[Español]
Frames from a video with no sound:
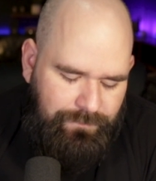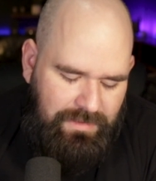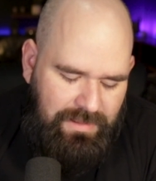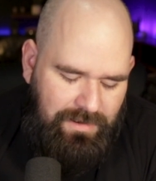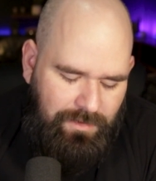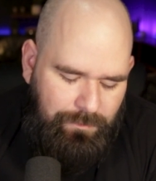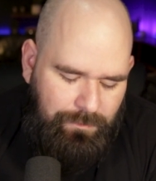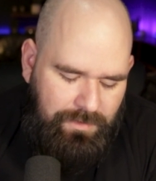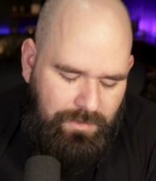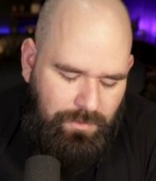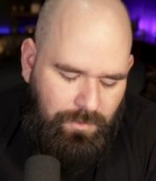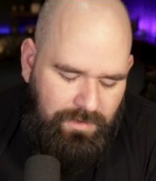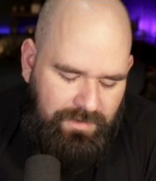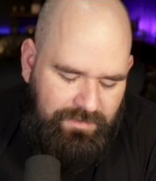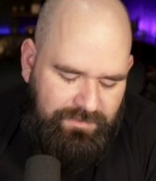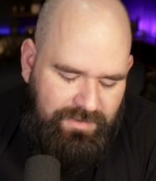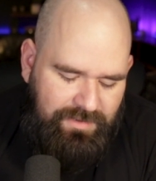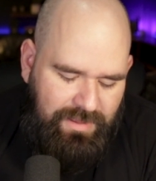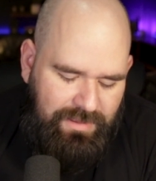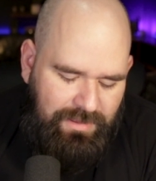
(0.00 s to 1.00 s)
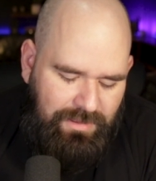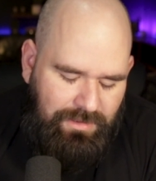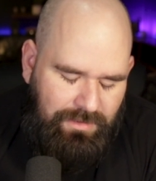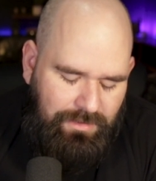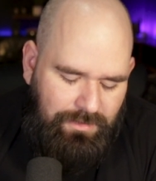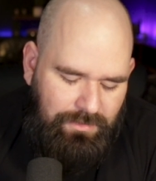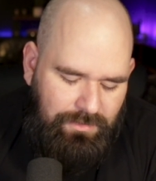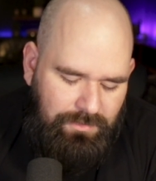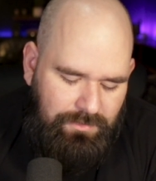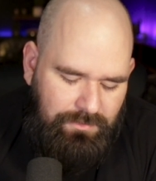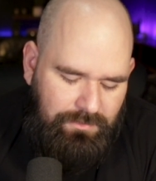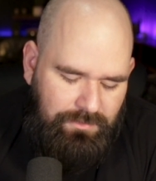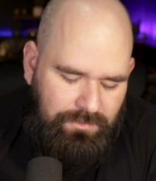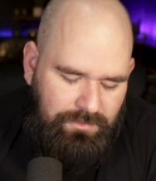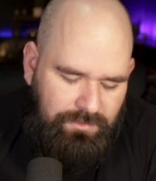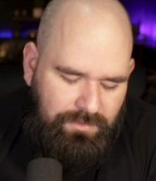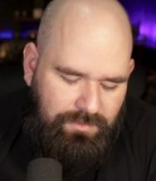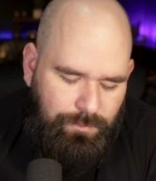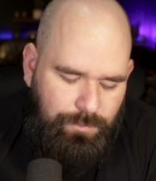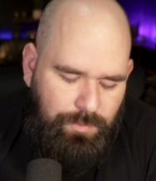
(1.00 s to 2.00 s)
Y a lo mejor es ahí,
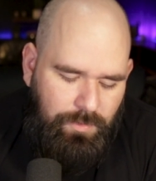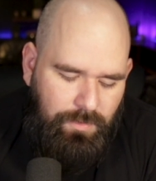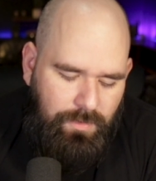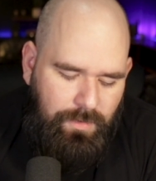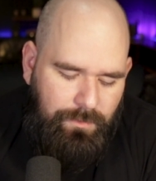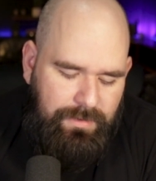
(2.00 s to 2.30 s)
si puedo